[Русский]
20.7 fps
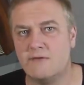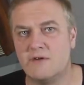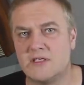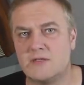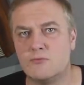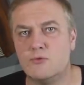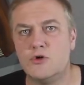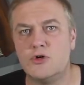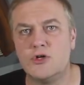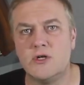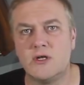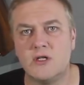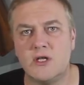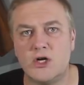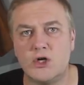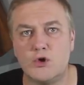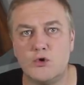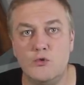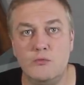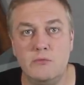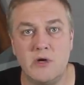Возможно,
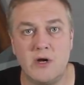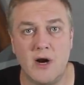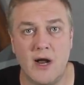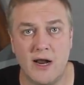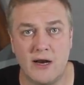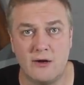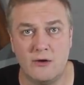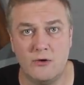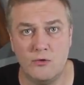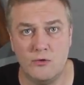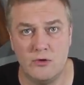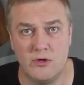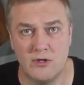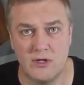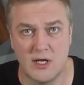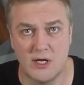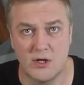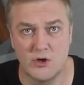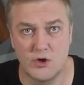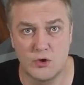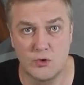даже умирать люди
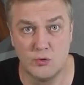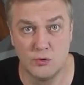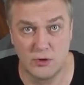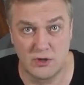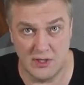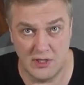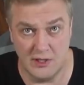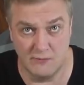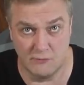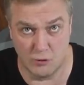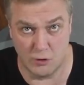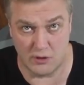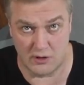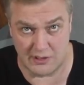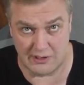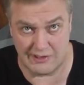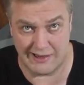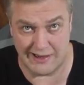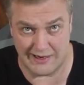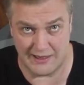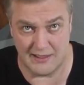начнут. И
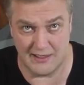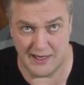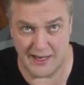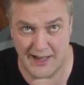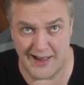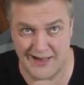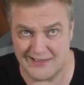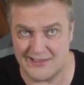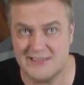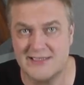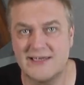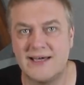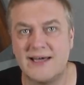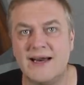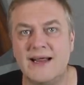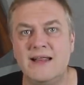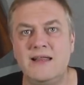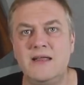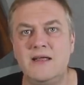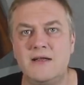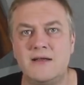вот тогда
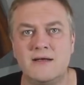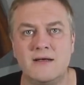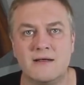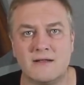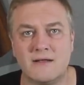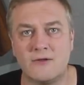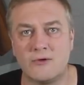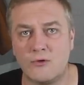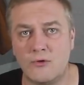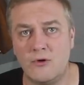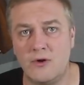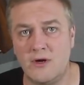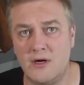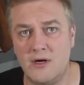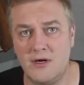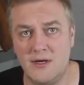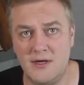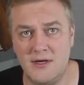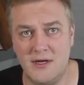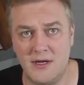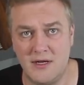сохраните этот
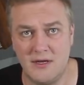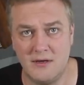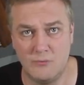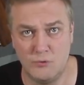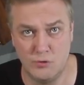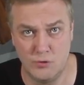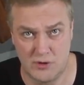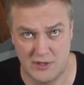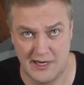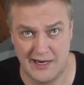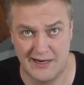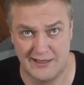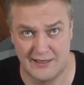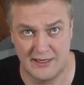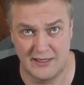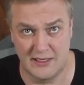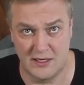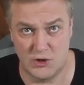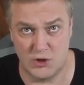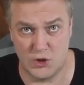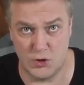ролик где-нибудь.
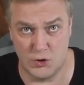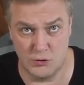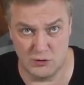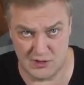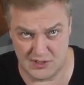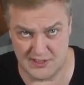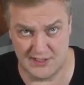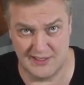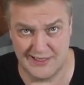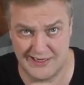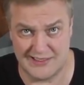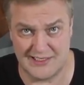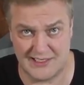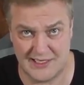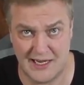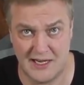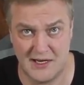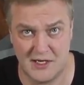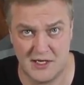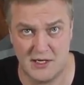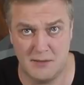Когда начнется,
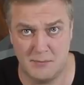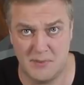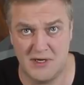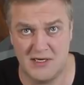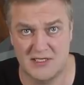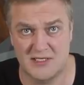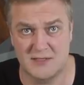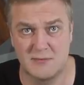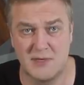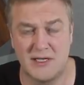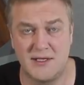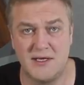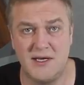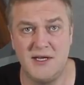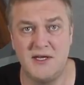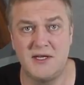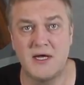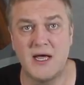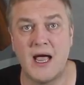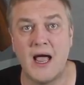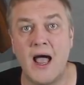достаньте и
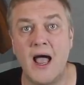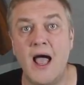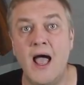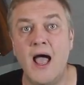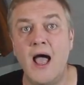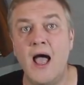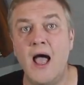пересмотрите.